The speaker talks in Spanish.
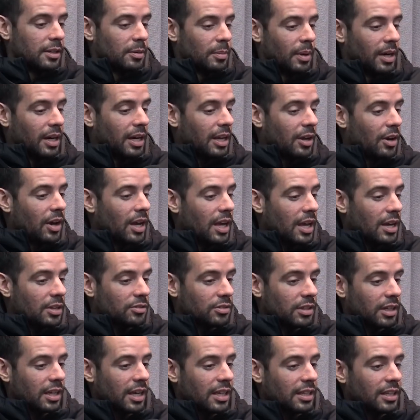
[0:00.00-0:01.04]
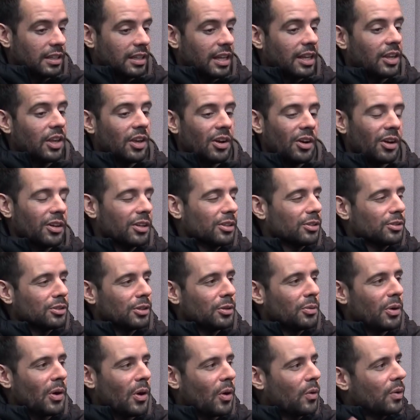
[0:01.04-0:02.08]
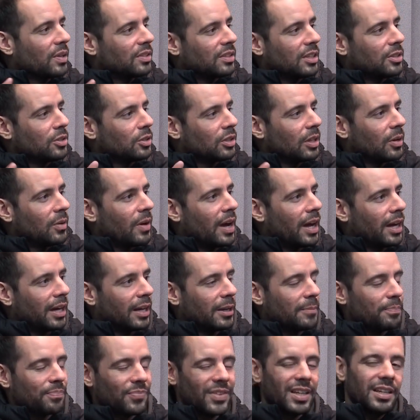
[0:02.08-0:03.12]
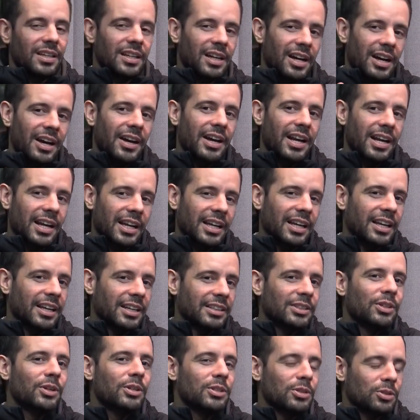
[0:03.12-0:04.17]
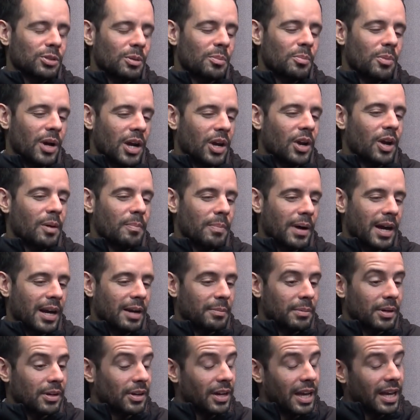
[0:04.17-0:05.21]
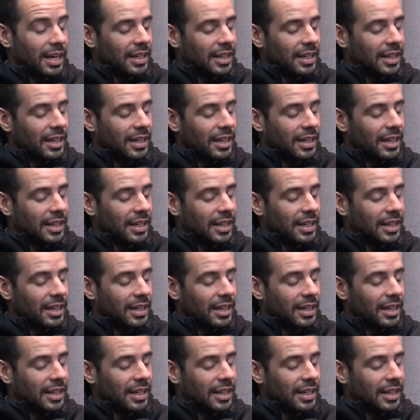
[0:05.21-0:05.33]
Y me río ahí, no sé qué, total. Y yo digo, coño, sí, huevón, me hubiese hecho tal vaina. Ah, verga, que estos bichos son buenos de pana, pero